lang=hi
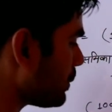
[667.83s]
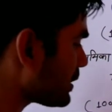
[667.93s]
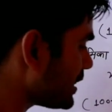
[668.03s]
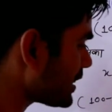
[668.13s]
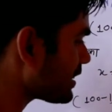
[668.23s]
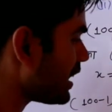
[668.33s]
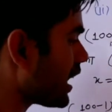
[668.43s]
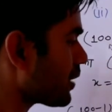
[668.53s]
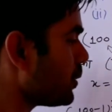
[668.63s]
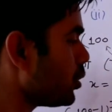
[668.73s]
अब दस
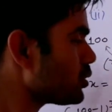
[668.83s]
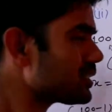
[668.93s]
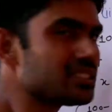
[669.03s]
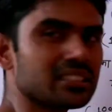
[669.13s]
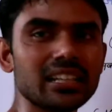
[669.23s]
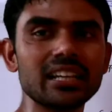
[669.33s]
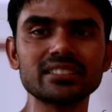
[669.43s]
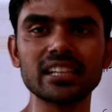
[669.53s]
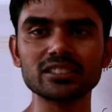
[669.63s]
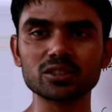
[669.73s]
लाख में उनतीस हज़ार
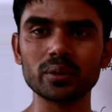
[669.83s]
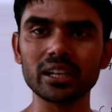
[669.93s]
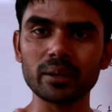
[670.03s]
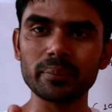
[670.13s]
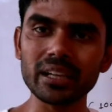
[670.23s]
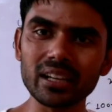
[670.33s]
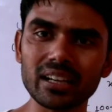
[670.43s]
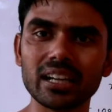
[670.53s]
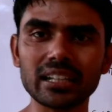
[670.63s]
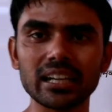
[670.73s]
सात सौ एक
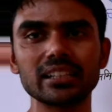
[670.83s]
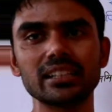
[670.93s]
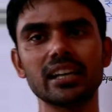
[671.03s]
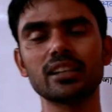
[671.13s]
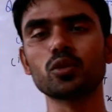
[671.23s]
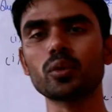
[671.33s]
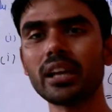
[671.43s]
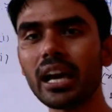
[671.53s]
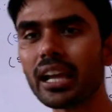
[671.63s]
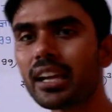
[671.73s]
हमें घटा देना है तो
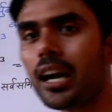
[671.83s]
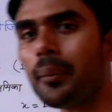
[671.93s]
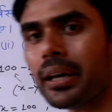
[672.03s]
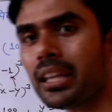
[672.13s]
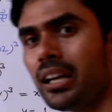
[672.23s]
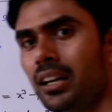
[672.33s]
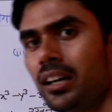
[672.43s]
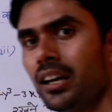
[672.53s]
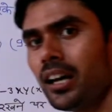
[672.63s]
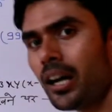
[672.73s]
क्या आएगा हमारा
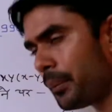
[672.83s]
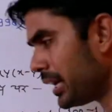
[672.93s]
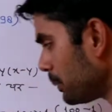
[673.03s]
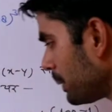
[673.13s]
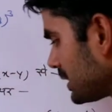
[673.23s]
हमारे